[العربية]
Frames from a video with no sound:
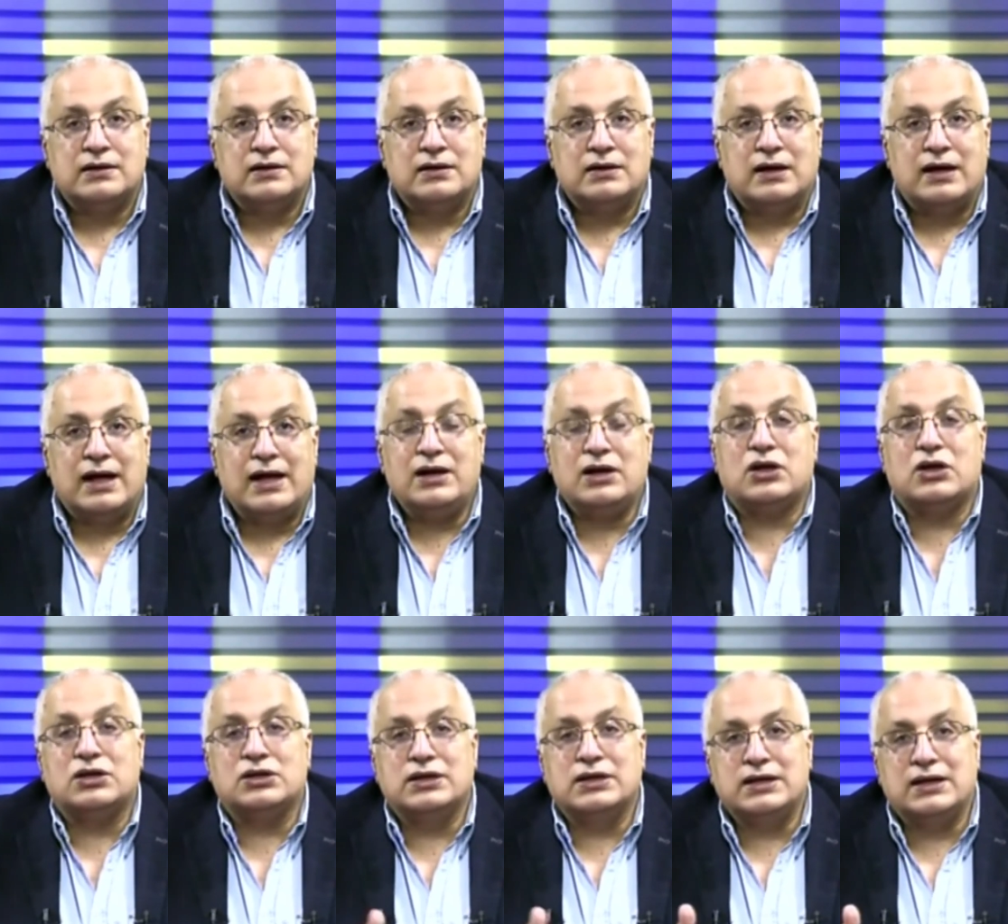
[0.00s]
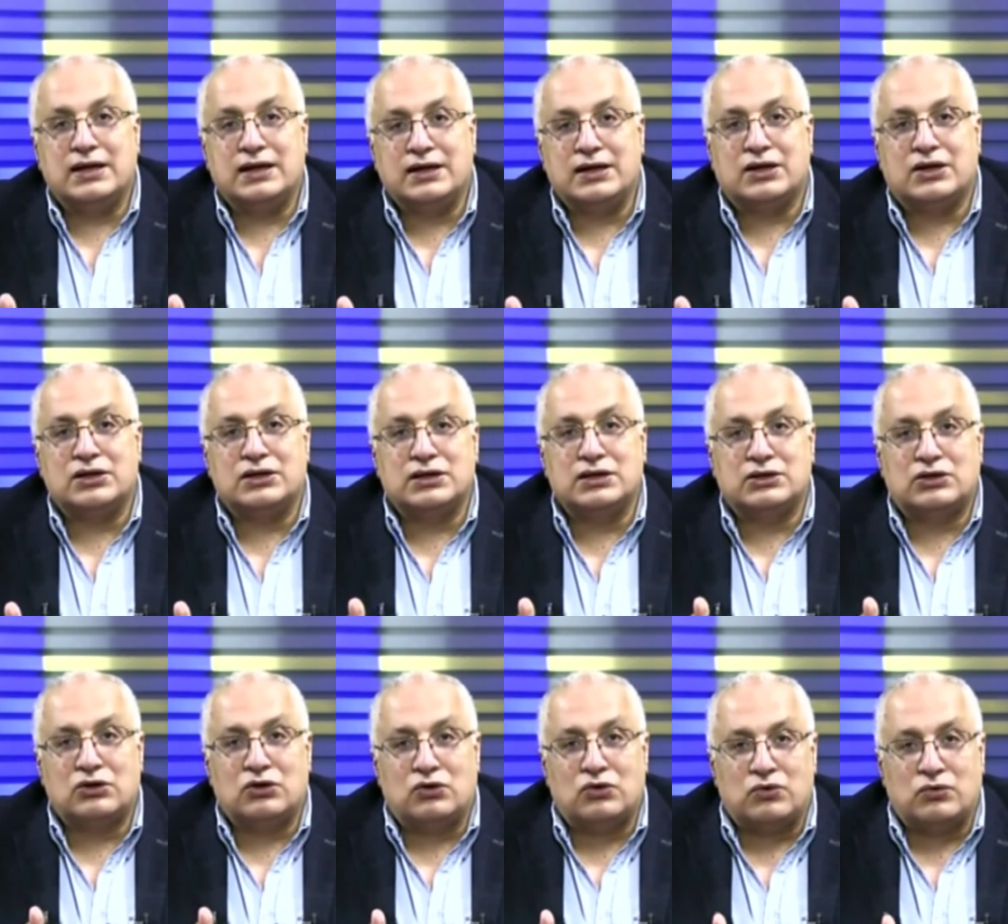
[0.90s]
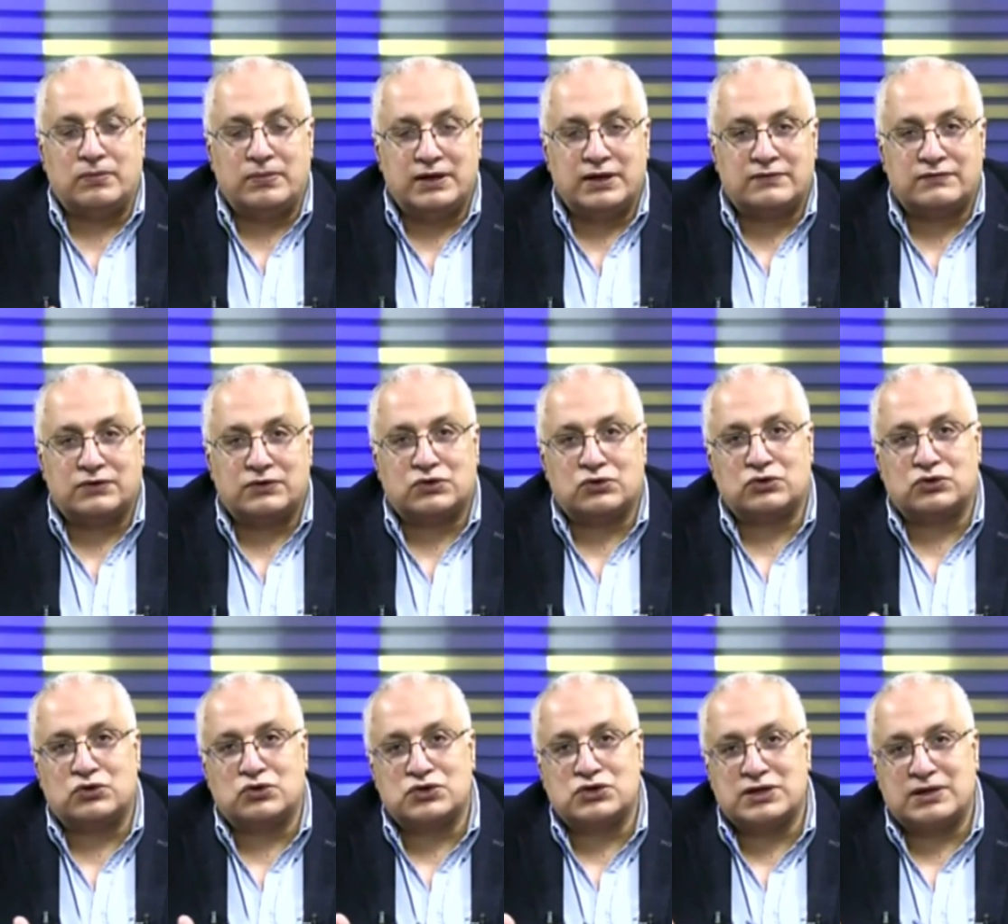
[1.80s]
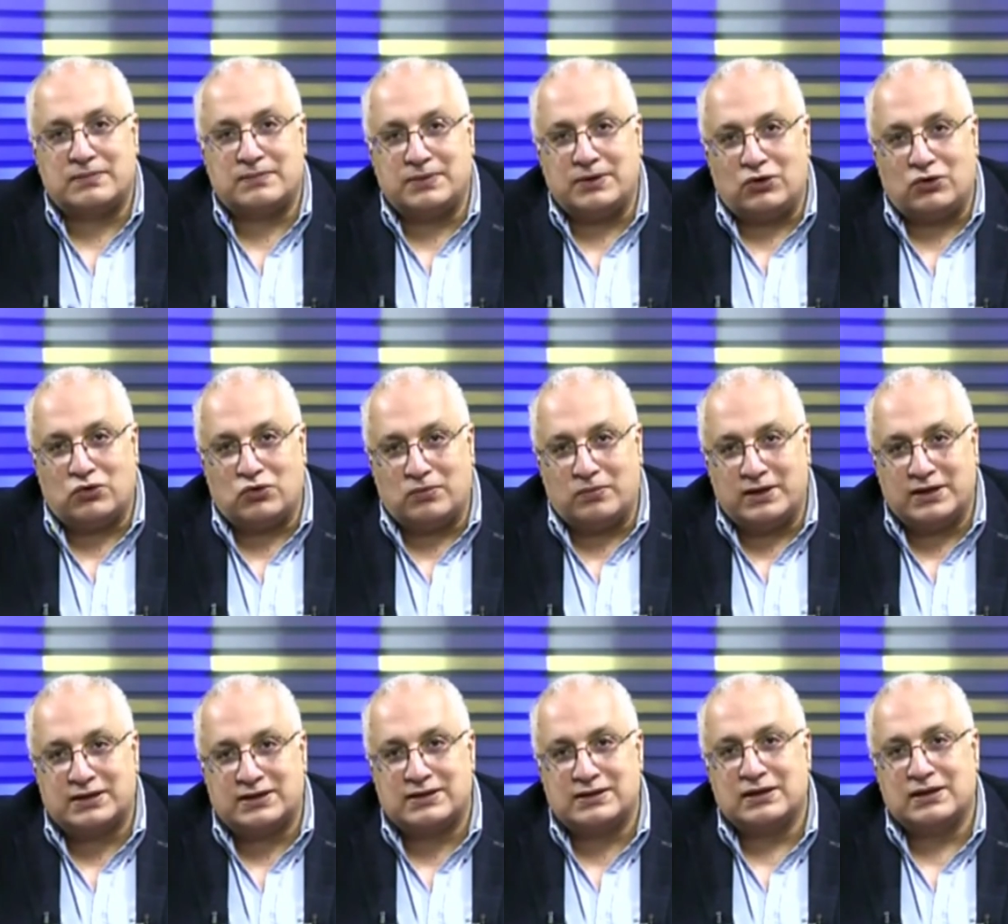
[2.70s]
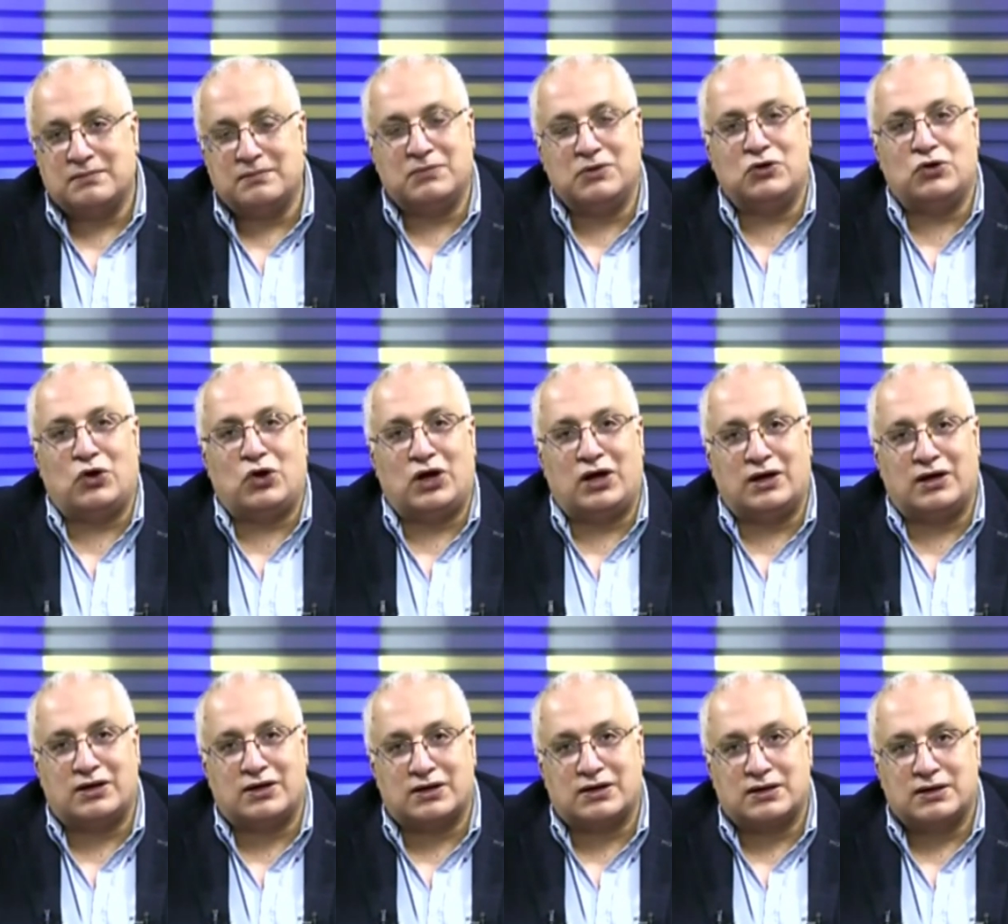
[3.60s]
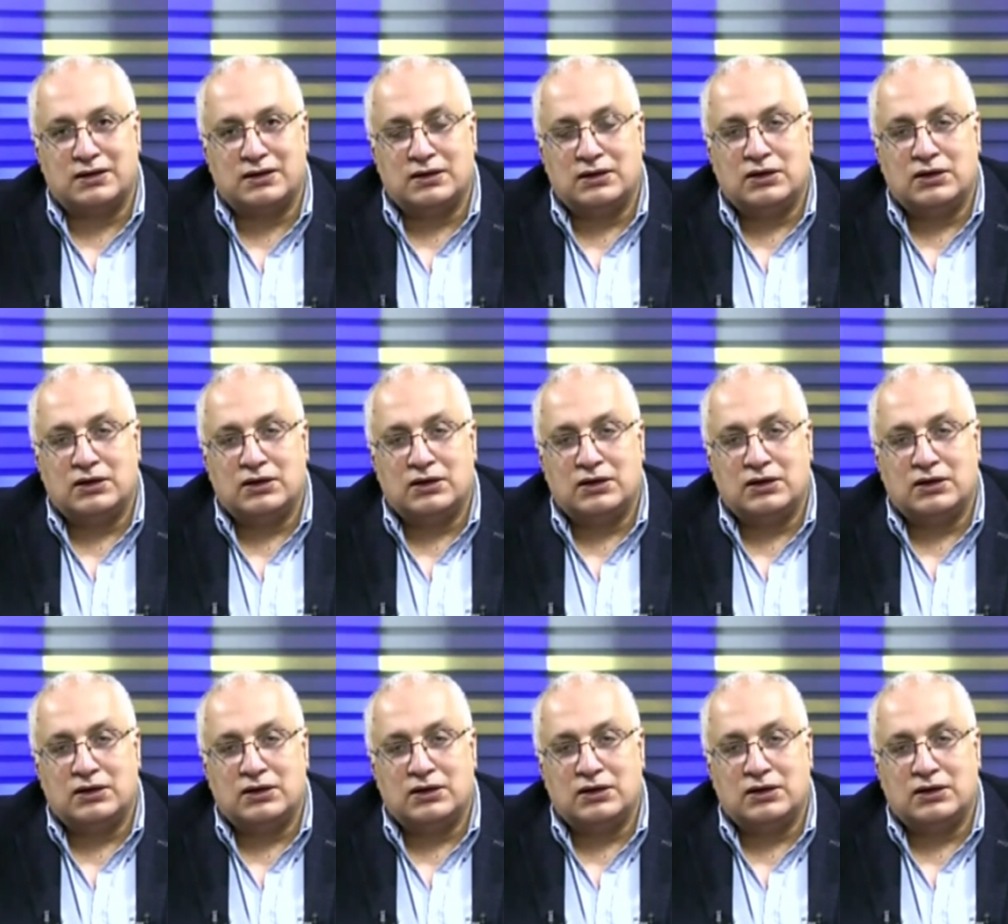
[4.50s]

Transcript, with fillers: هل القضيه هي قضيه العقوبات فترد روسيا بعقوبات من نوع اخر